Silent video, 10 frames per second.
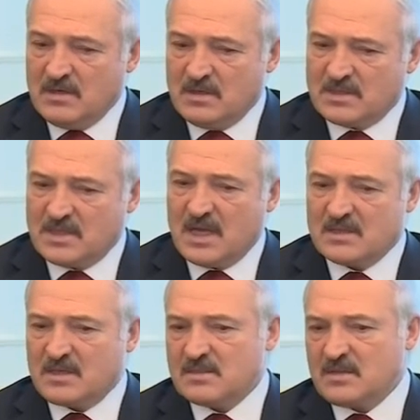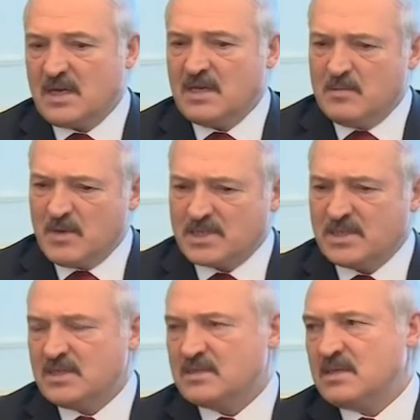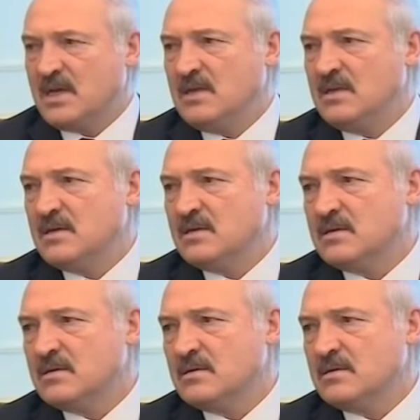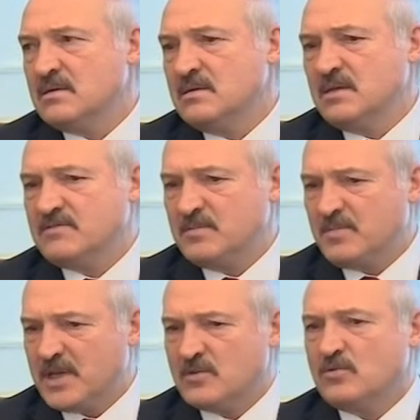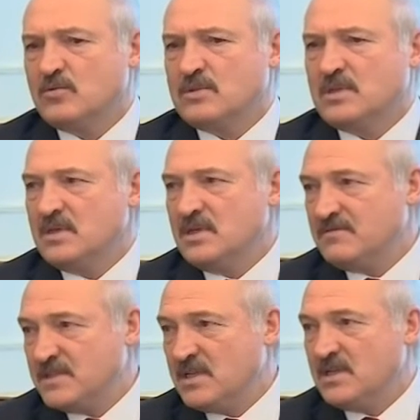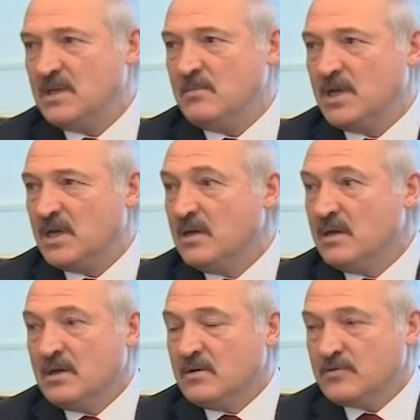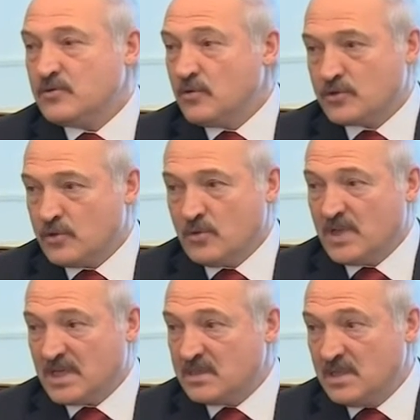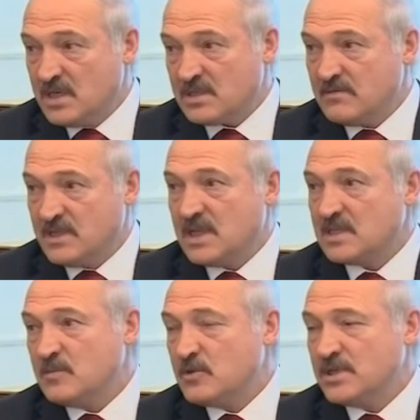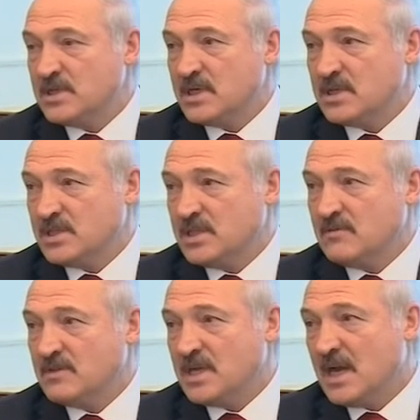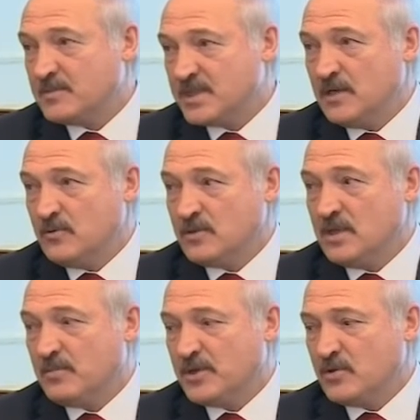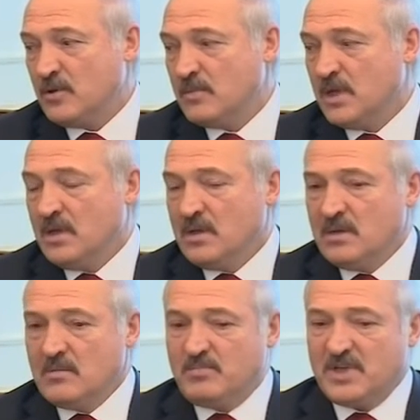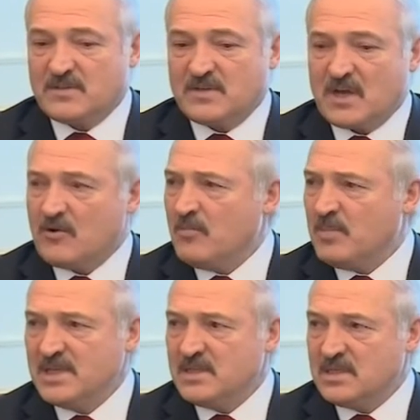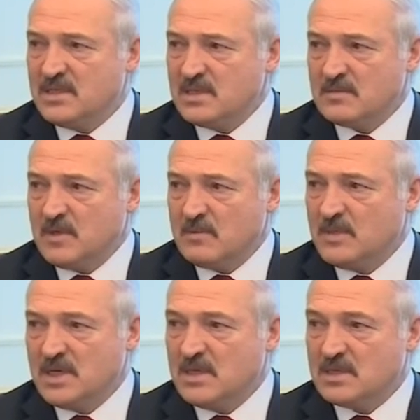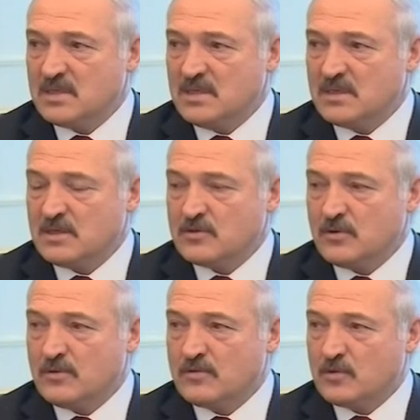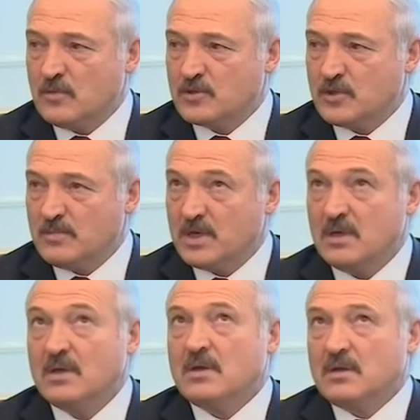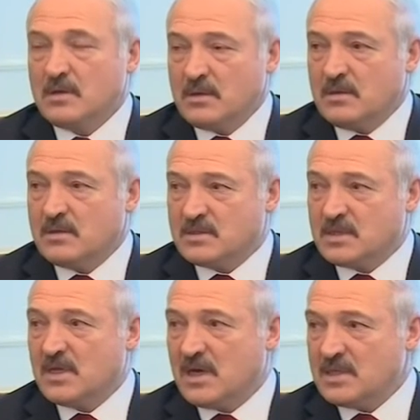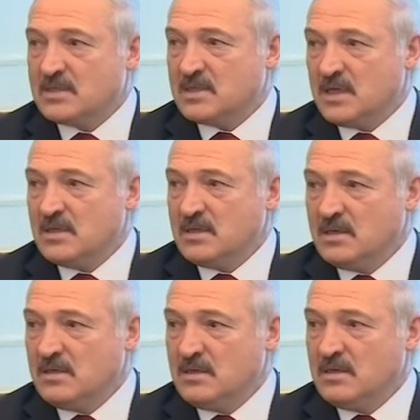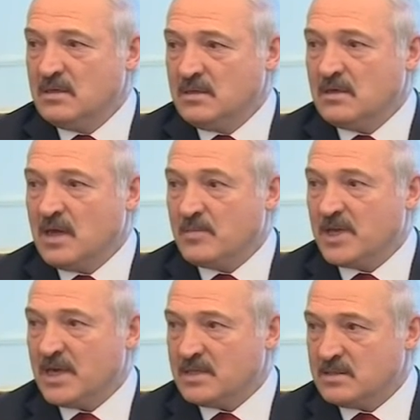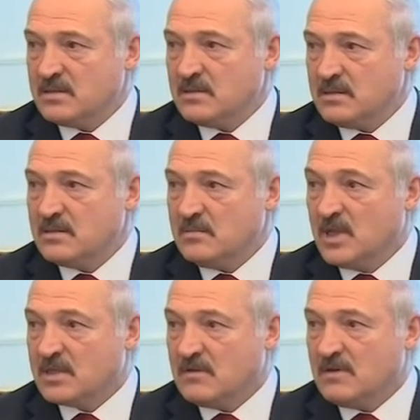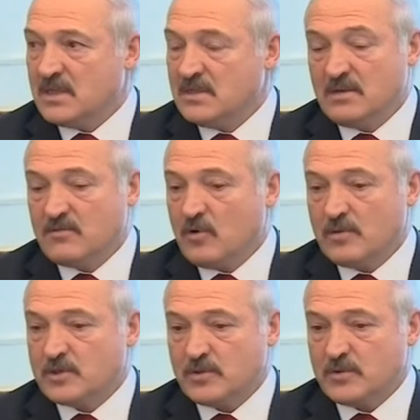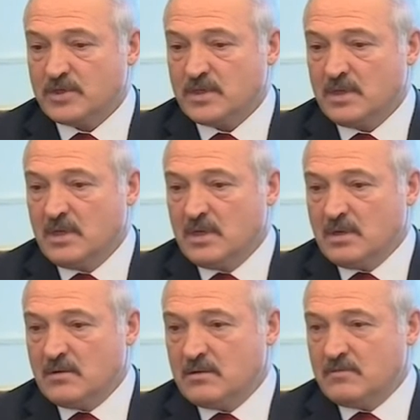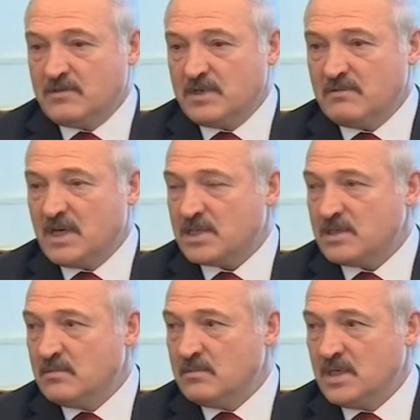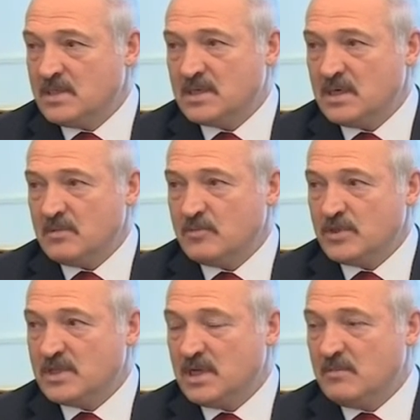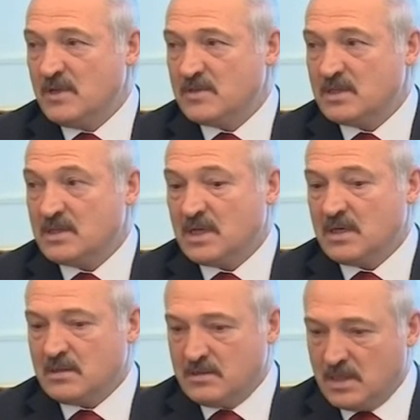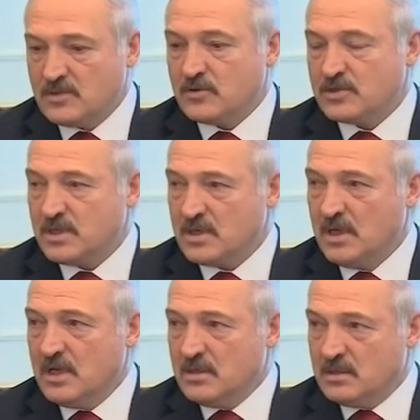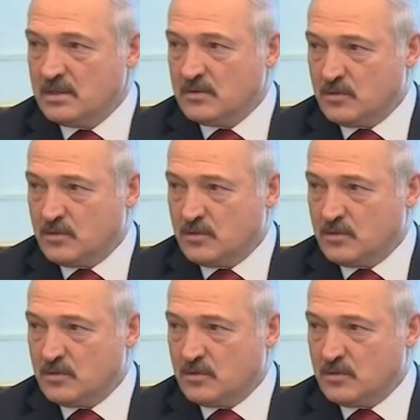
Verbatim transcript: э, станкостроения, машиностроения, э, нефтепродукты, нефтехимия – все, что у нас есть, вы на нас можете рассчитывать абсолютно. Притом, без всякого бандитизма, мы не заинтересованы в том, чтобы э, задирать цены и обирать э, молдаван. Ни в коем случае. Вы в нашем лице будете иметь всегда надежных э,